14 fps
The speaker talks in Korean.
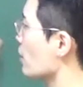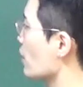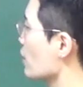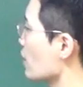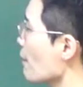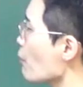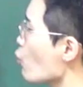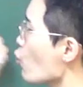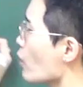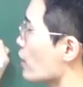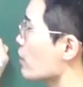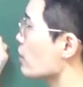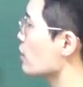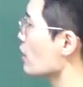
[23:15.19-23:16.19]
그러니까 참고
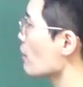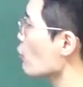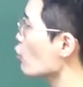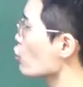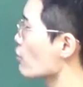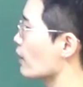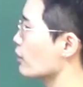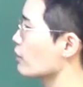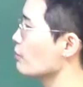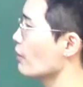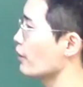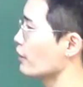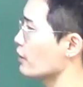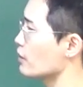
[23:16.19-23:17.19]
가치 참고점 같은
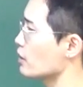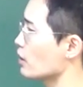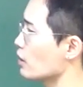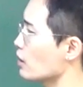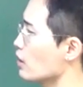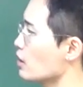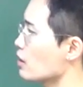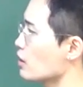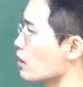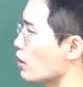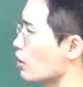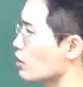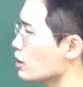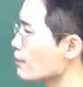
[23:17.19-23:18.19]
말이겠지
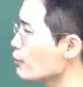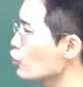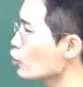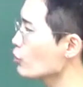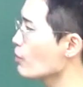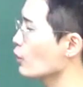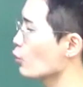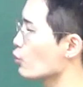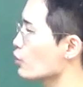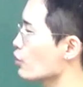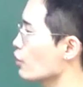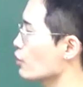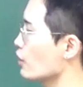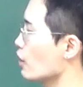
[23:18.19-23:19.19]
어, 16만
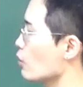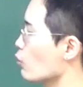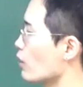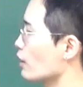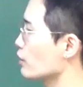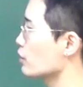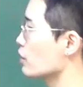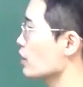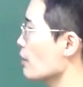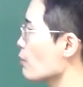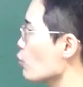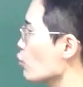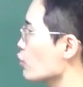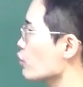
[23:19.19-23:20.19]
5천이라고 하는 그
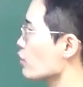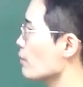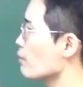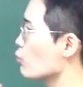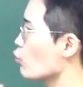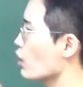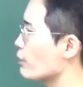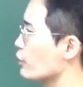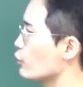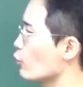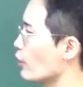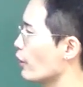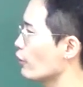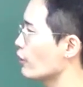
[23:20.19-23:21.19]
참고점과
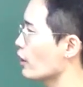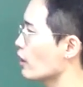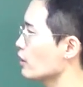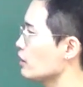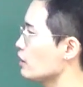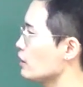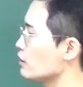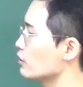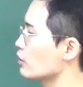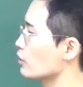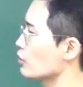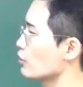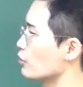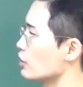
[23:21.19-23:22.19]
비교하여 내가 이익을
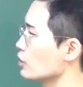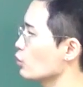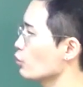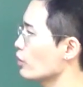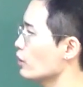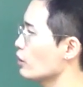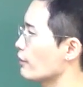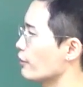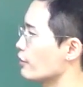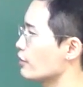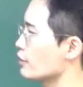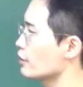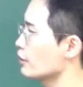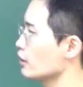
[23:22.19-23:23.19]
얻었는지 손해를
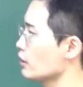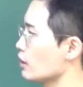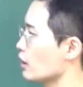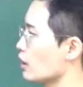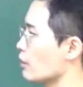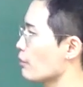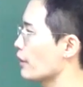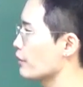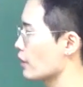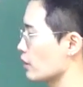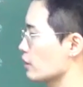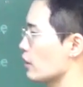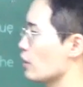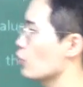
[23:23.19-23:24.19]
받는지를
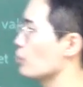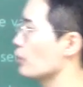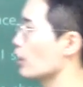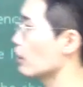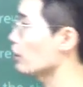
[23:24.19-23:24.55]
판단을 할 겁니다